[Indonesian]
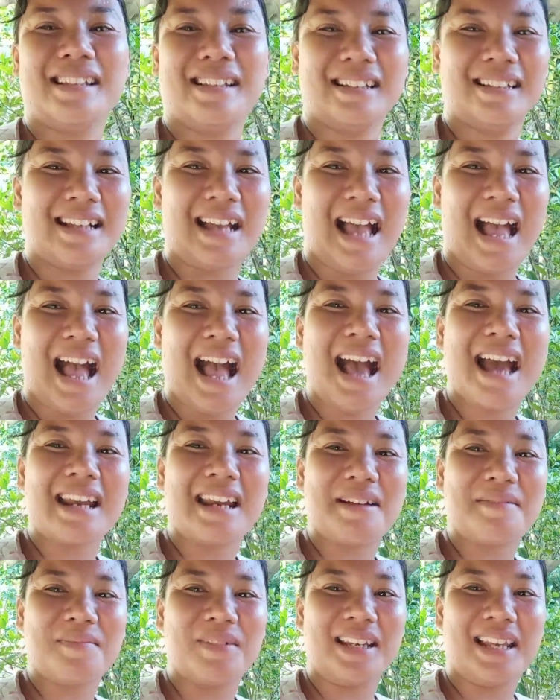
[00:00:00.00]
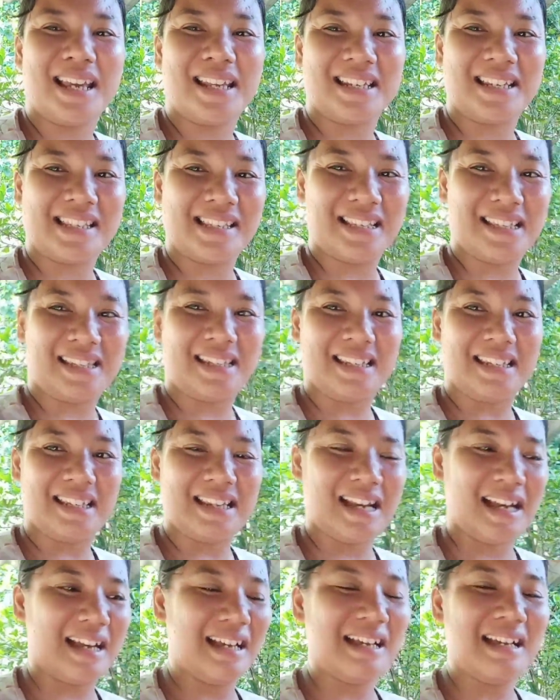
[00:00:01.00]
nggak ada belian di sini
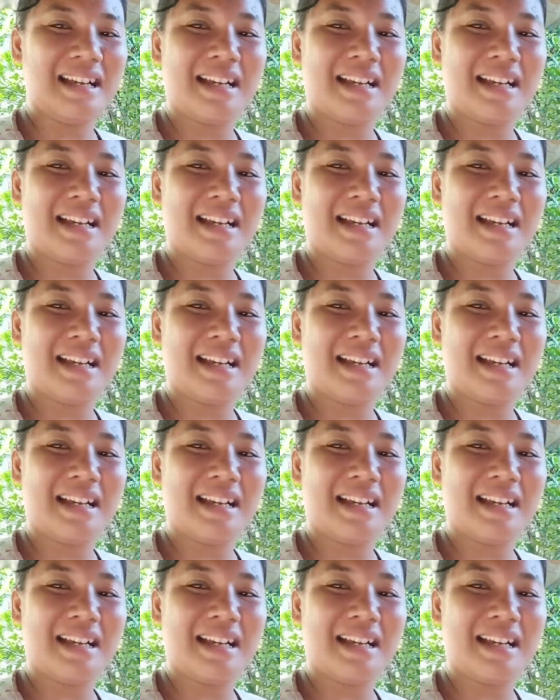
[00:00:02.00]
ya